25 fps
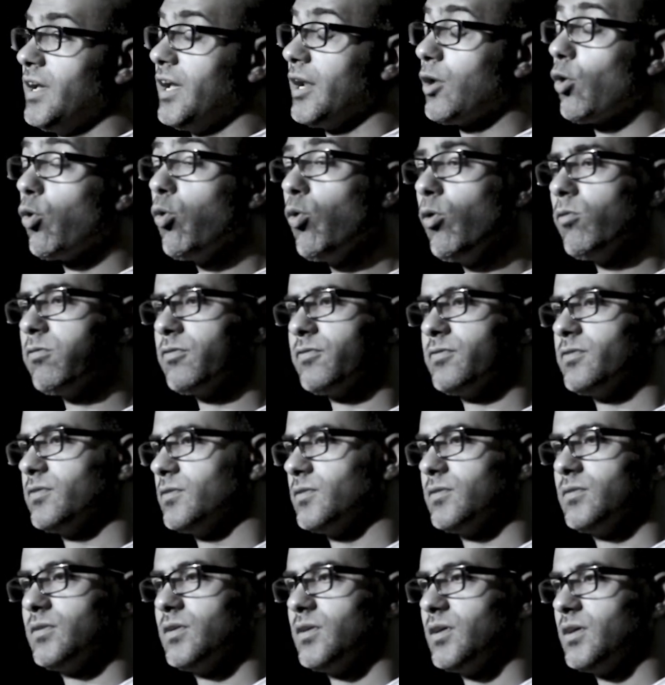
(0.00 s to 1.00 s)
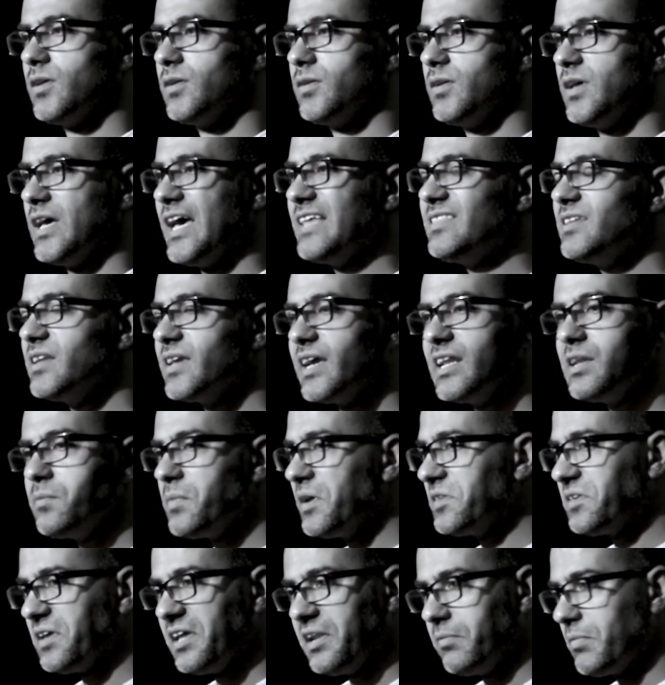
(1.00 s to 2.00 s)
الخوف هذه
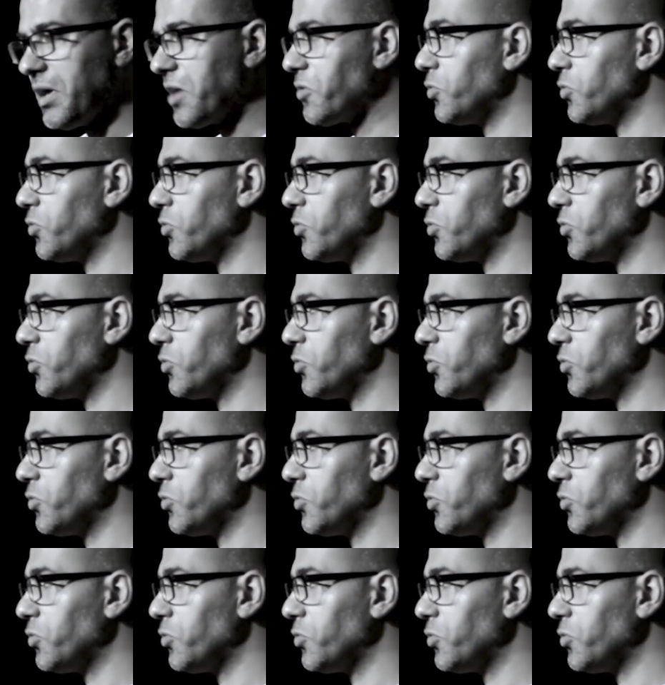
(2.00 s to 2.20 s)
الكلمات أنا ما